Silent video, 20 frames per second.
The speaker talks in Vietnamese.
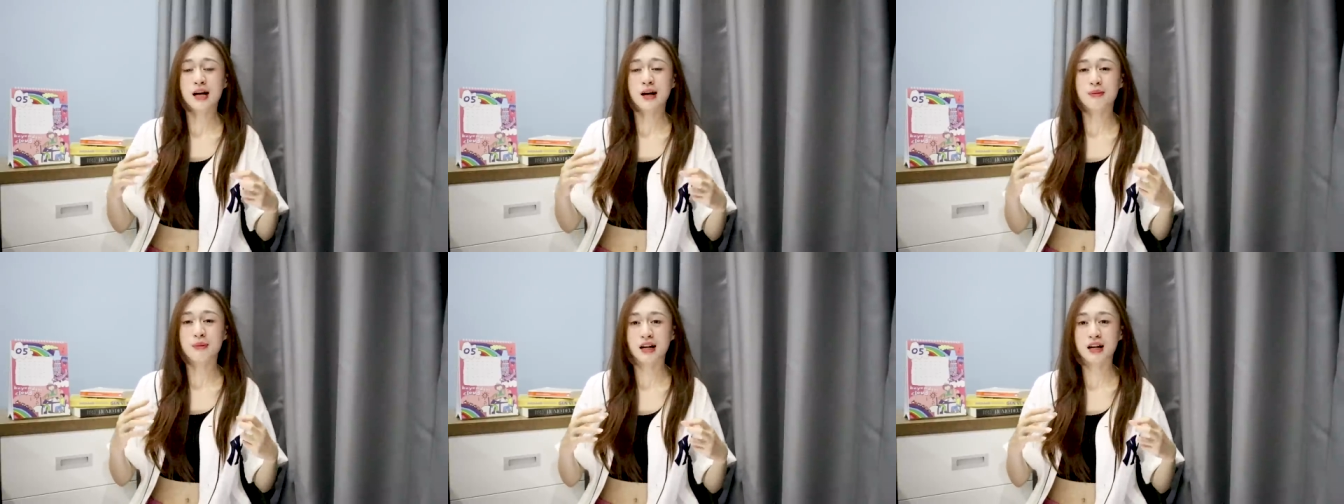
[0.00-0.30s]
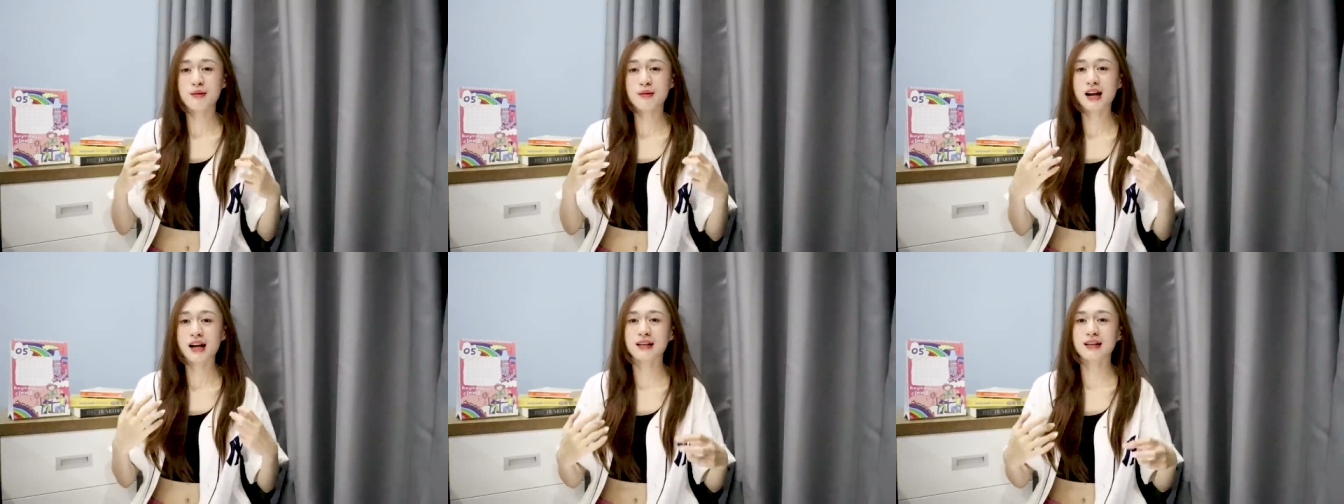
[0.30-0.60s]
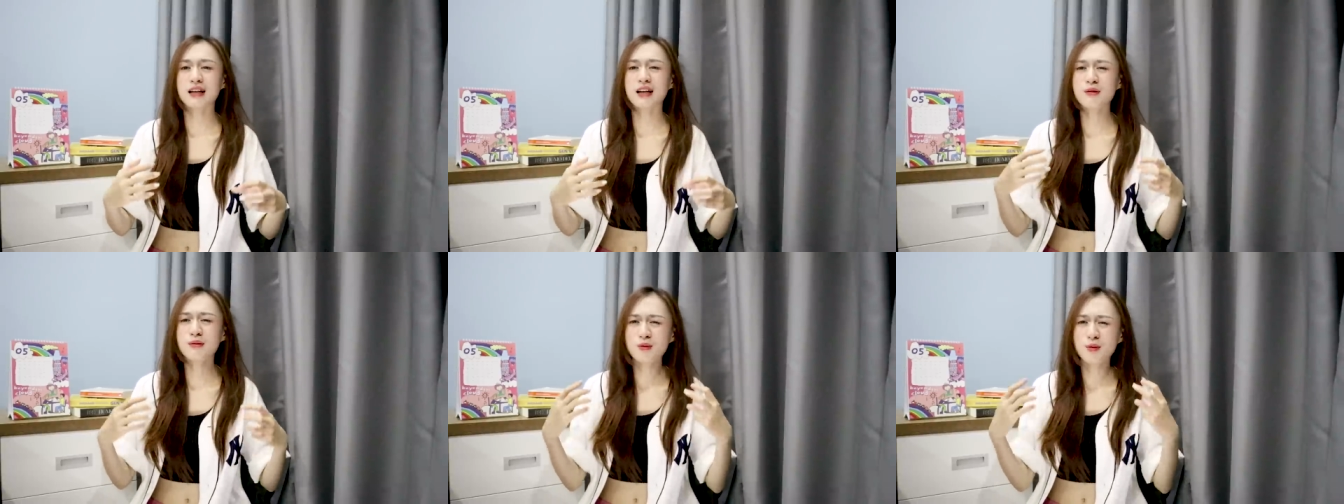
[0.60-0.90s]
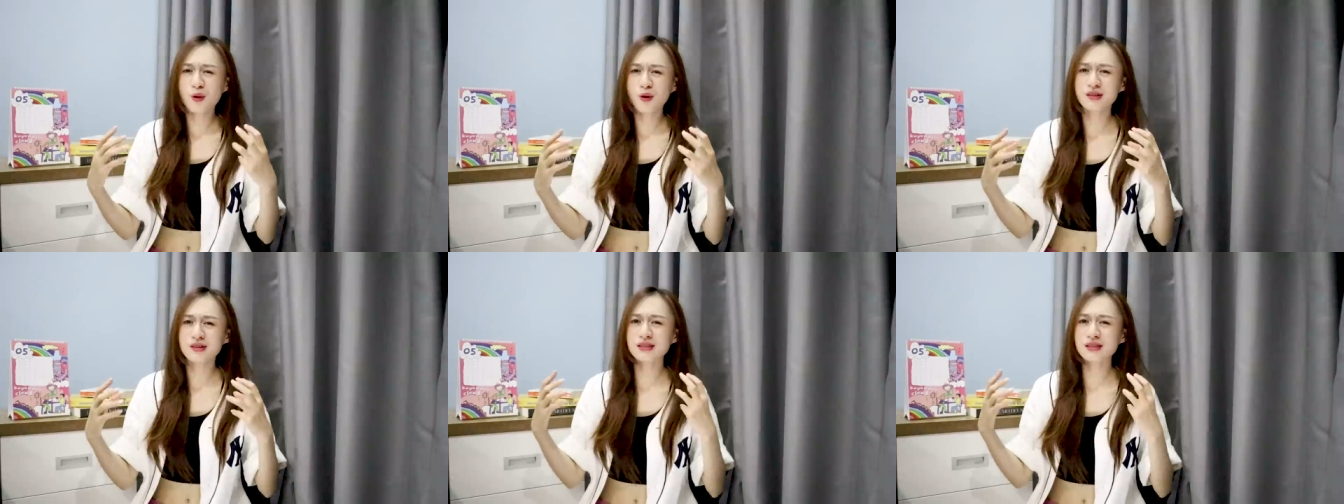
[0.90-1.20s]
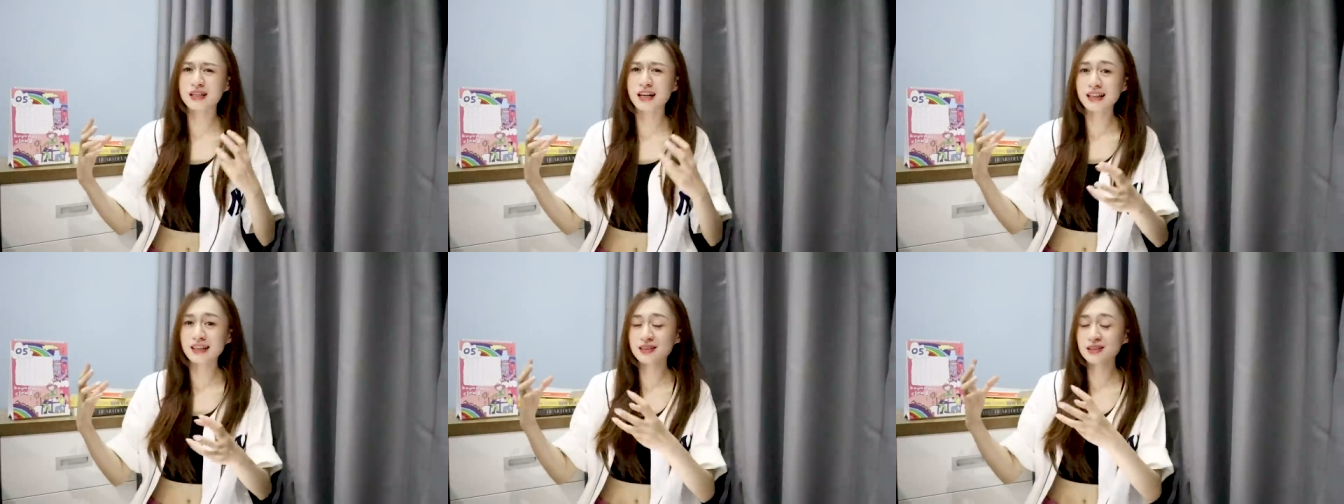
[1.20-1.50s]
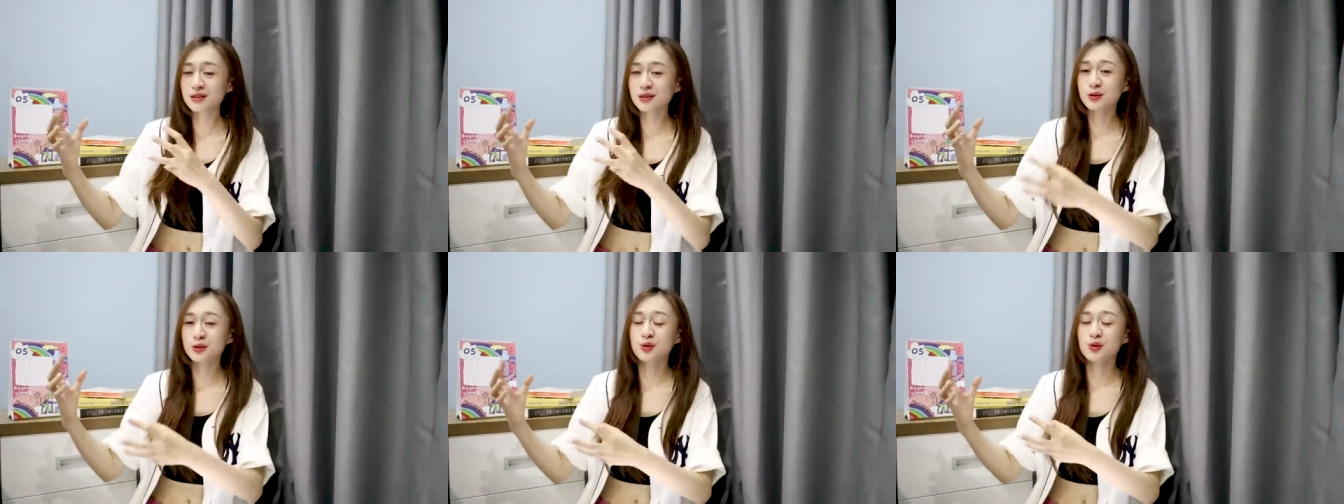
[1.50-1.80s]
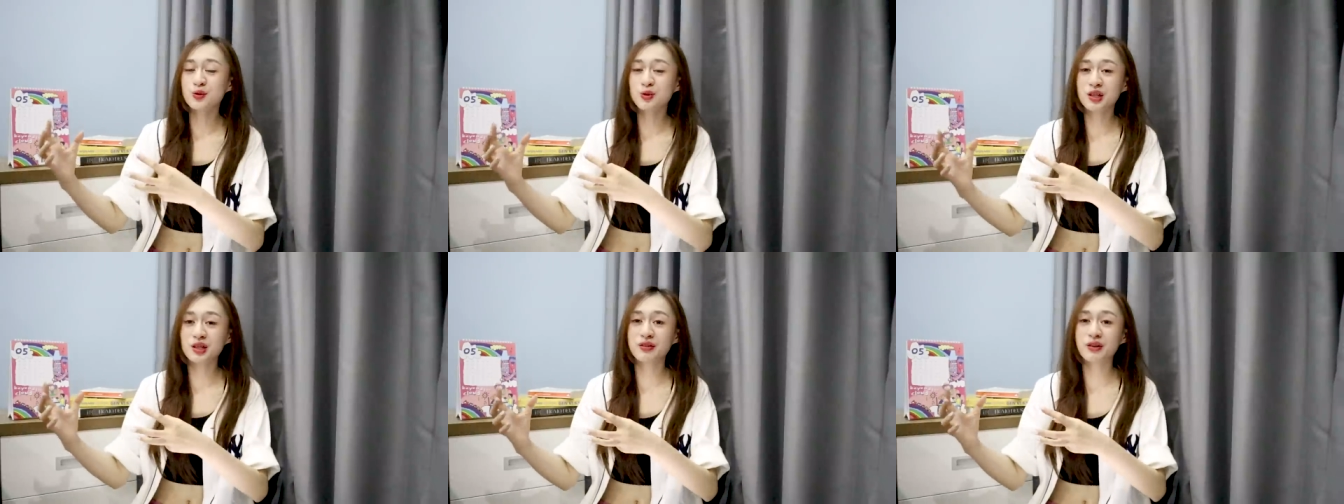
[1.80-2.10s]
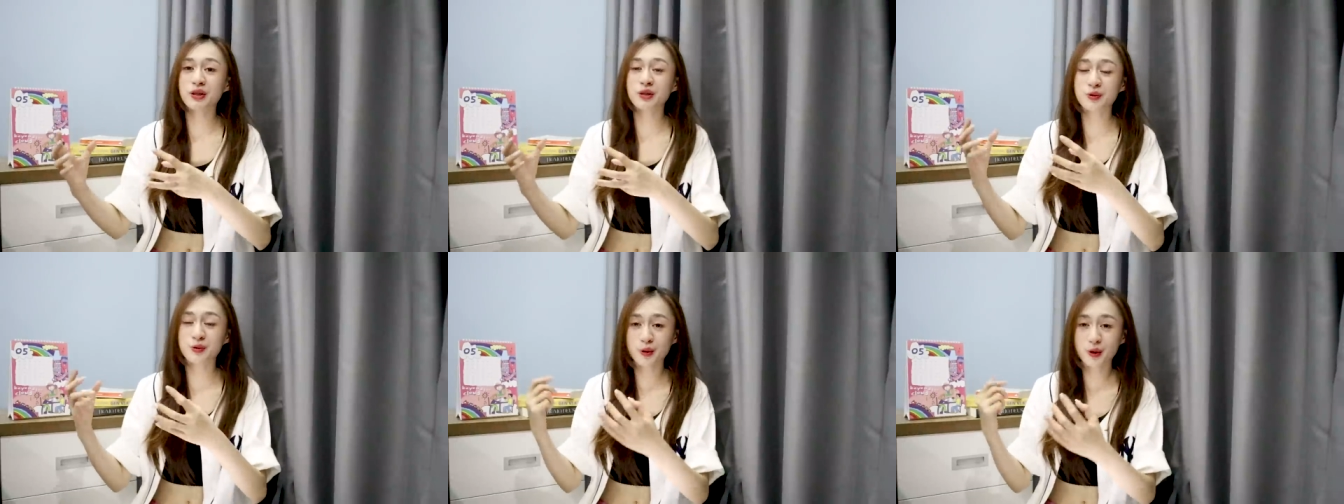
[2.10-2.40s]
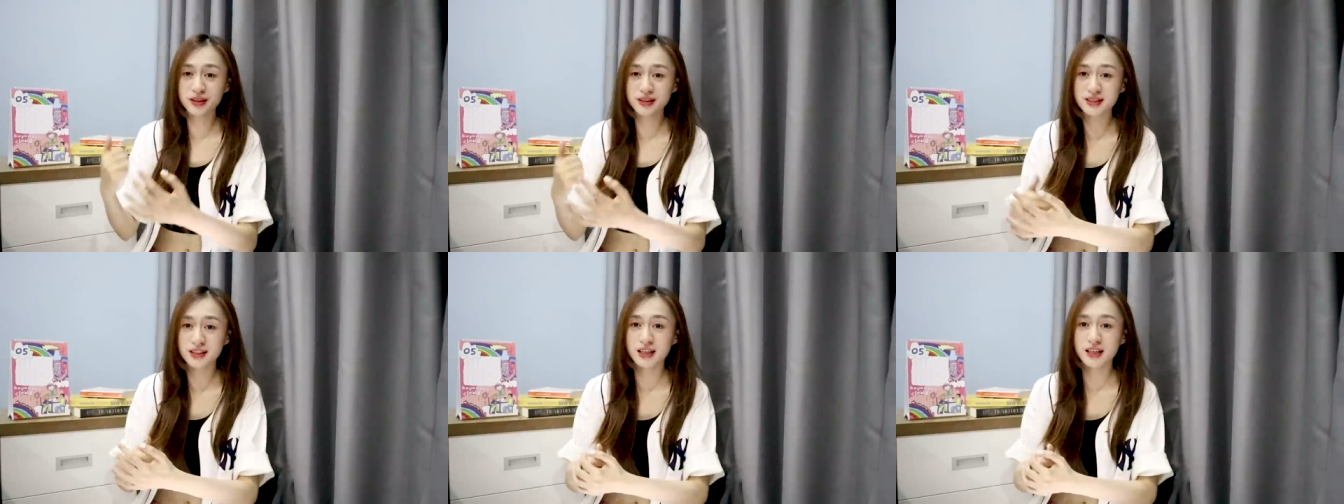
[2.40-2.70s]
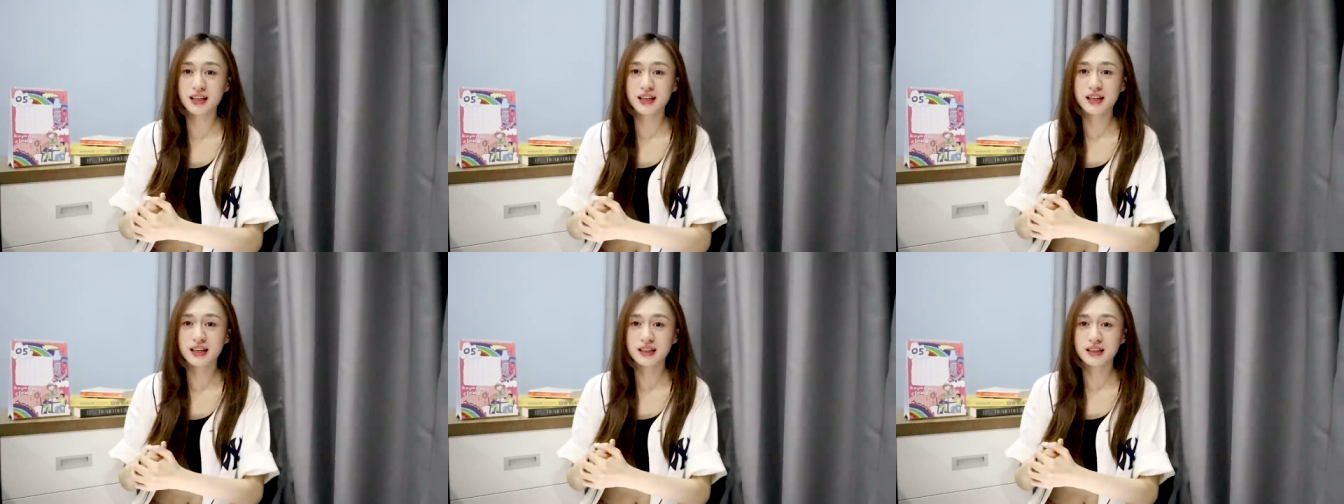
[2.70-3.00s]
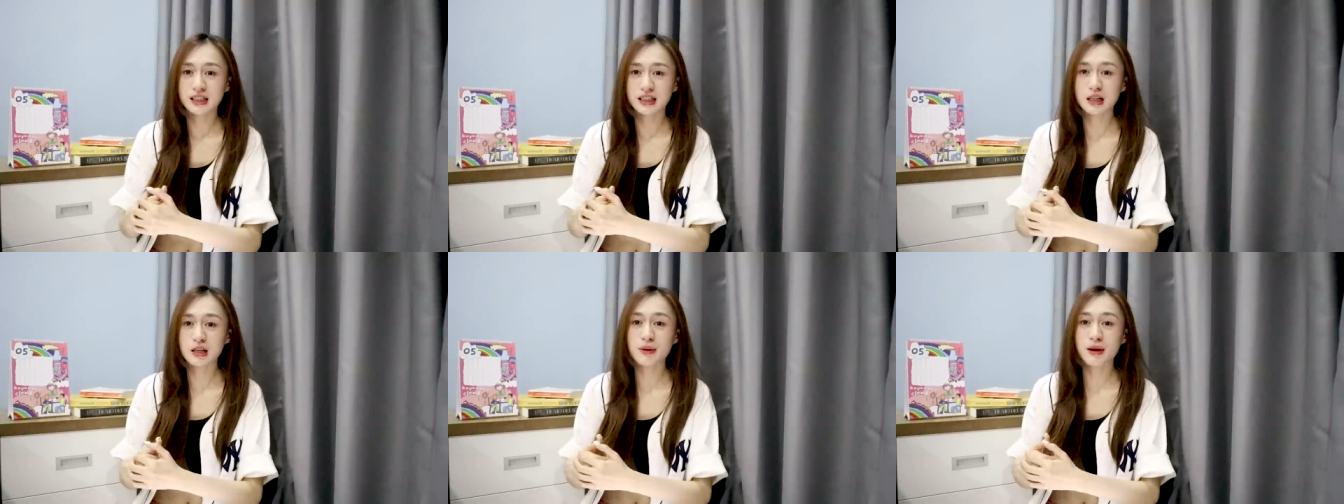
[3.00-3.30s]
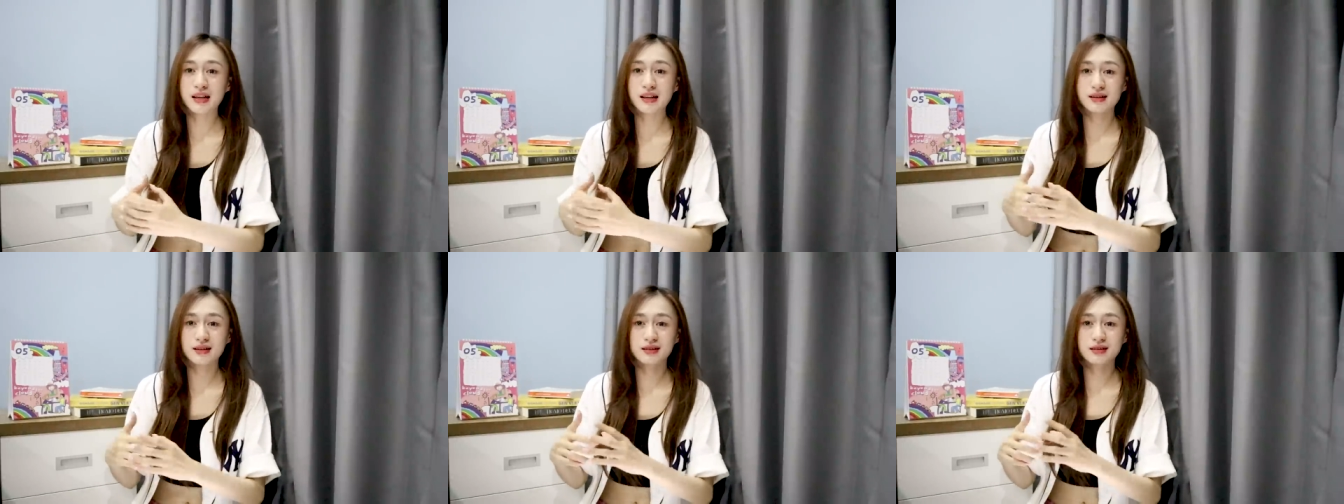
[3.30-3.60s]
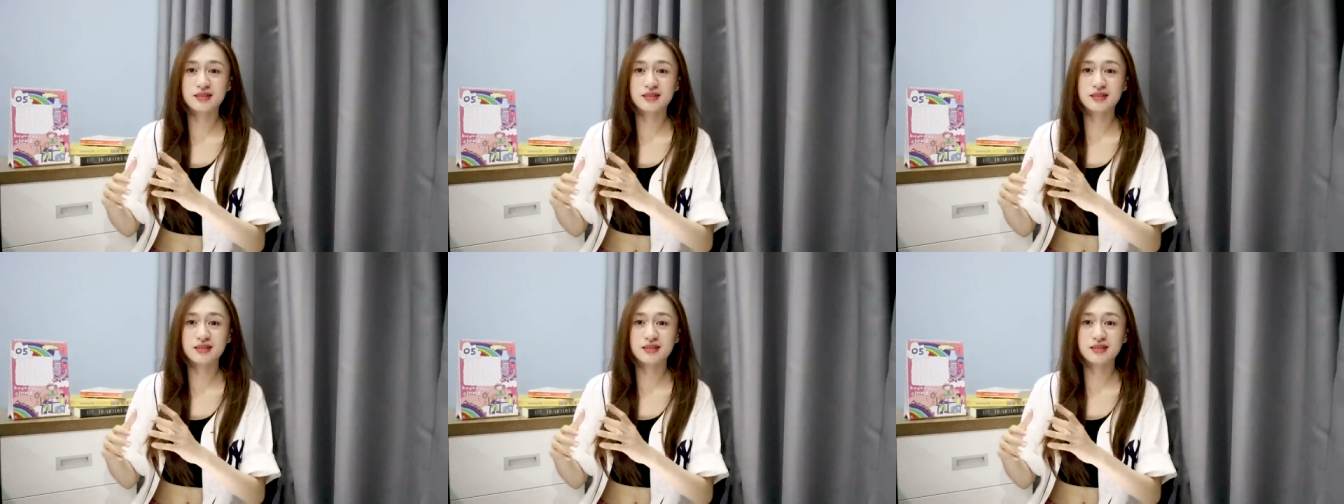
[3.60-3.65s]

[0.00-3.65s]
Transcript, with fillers: mà các bạn đang muốn gây sự chú ý với crush ấy thì các bạn